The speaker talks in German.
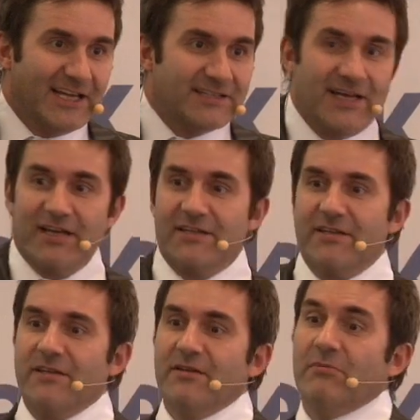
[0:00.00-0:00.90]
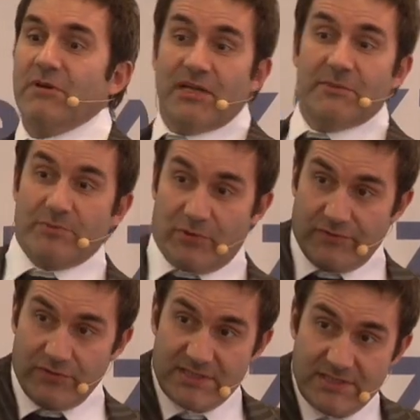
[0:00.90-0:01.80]
Da ich ihn aber damit
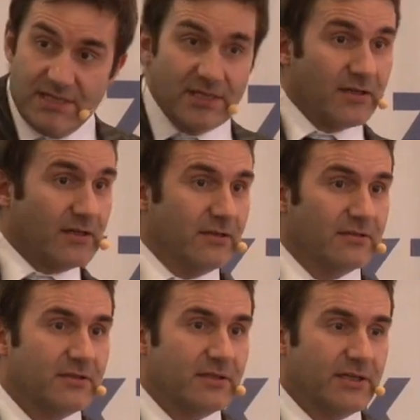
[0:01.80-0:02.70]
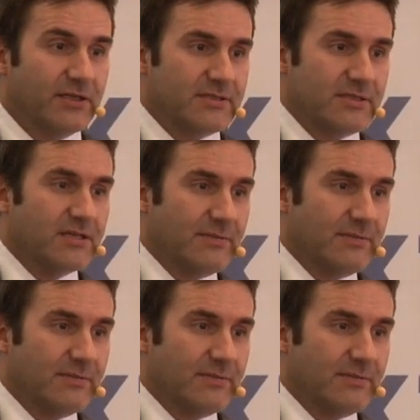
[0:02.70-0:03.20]
provoziere, sind die